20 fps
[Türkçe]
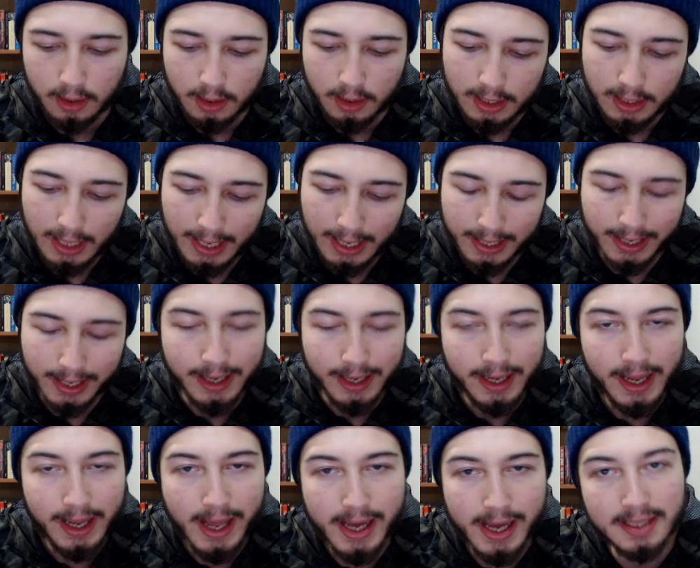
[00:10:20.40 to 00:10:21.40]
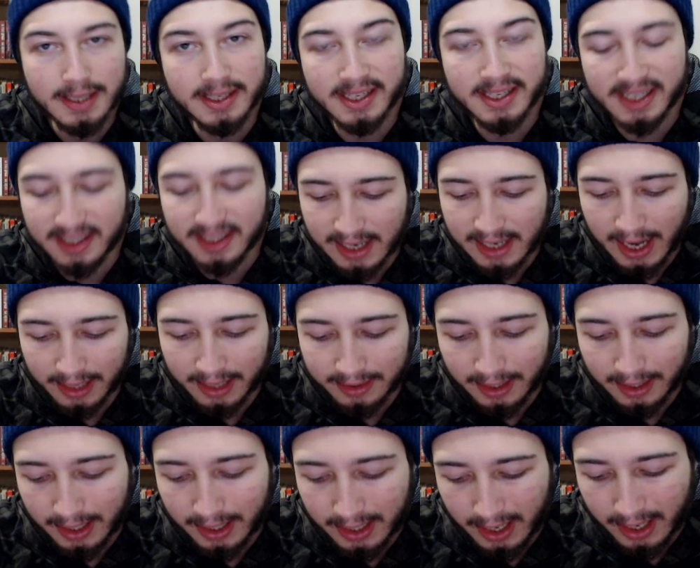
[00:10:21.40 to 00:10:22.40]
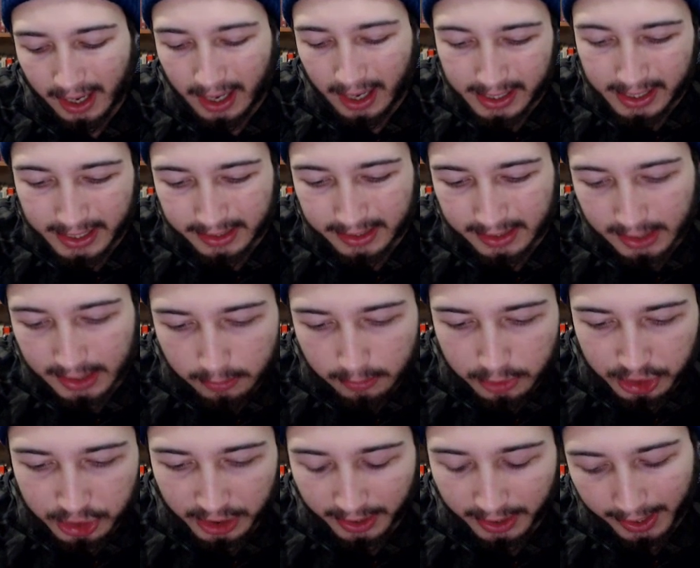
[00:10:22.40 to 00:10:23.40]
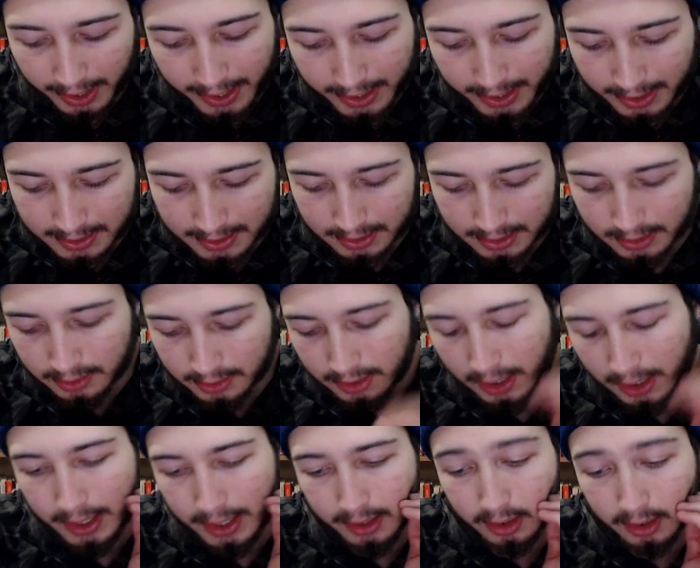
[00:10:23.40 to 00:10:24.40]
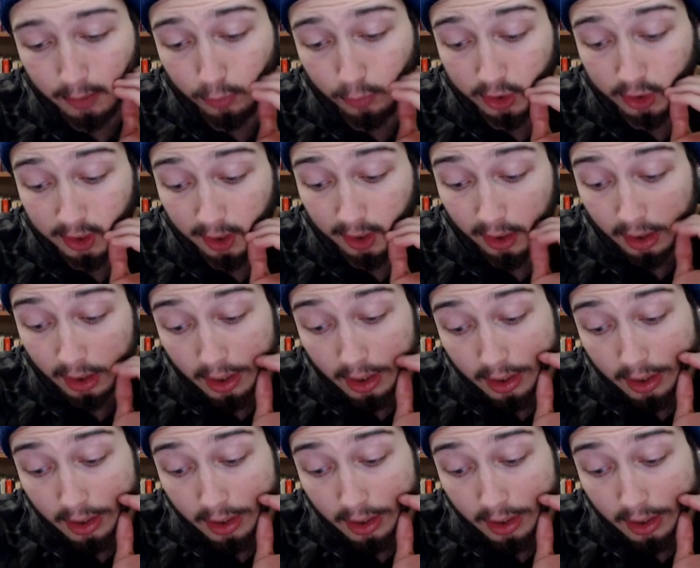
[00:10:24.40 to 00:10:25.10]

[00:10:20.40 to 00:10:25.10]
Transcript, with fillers: Yani en az sıkıntıyla hallettik gibi bir şey ya. En az sıkıntıyla hallettik bota. hata.